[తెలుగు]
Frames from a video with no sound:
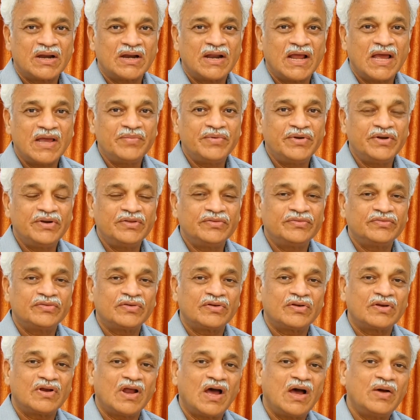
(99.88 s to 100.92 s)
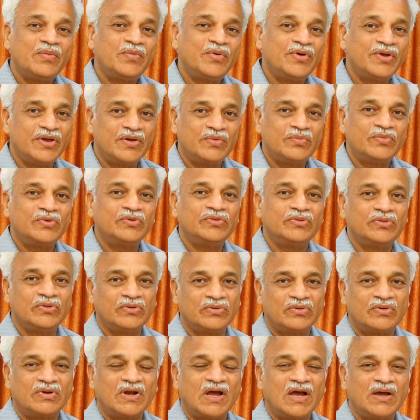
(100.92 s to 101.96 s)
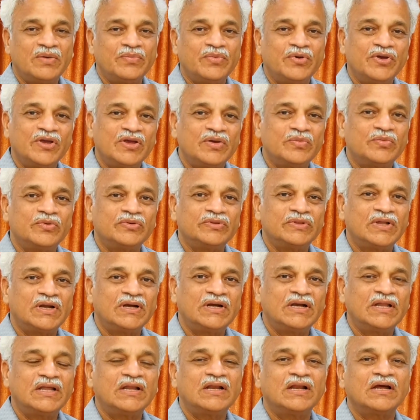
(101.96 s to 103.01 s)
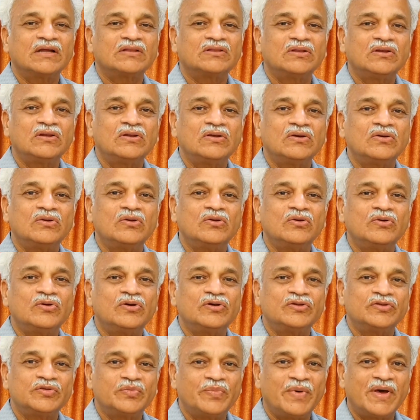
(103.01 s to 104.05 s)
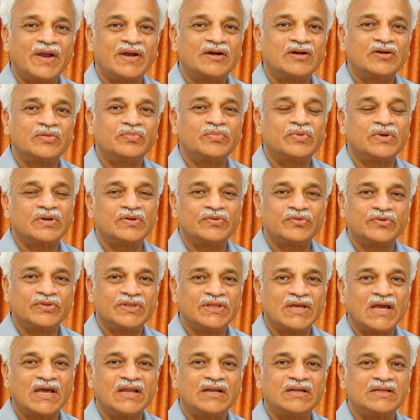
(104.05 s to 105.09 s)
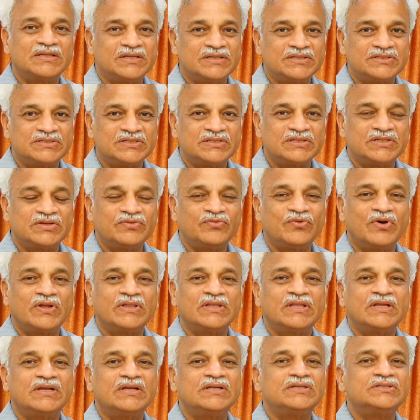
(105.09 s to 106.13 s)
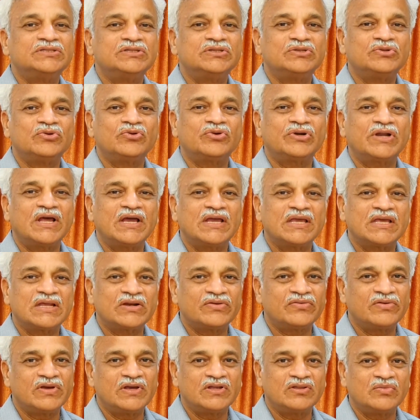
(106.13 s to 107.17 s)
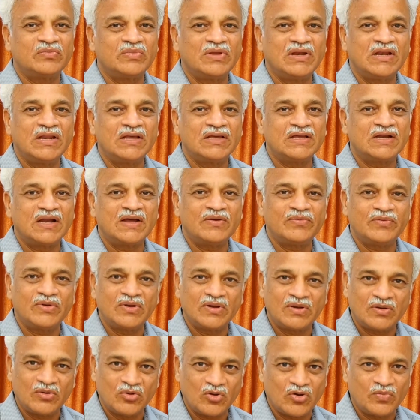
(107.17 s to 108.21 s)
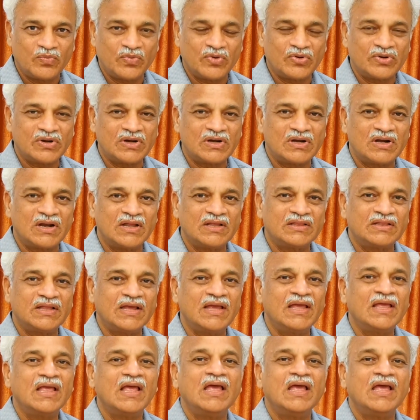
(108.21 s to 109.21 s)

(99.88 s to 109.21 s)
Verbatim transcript: డయాబెటీస్ రాబోయే ముందు రాబోయే ముందు అంటే రక్తంలో గ్లూకోజ్ పరగడుపున ఉదయాన్న చేసింది వంద నుంచి నూట ఇరవై ఐదు మిల్లీగ్రాముల లోపు ఉన్నట్లయితే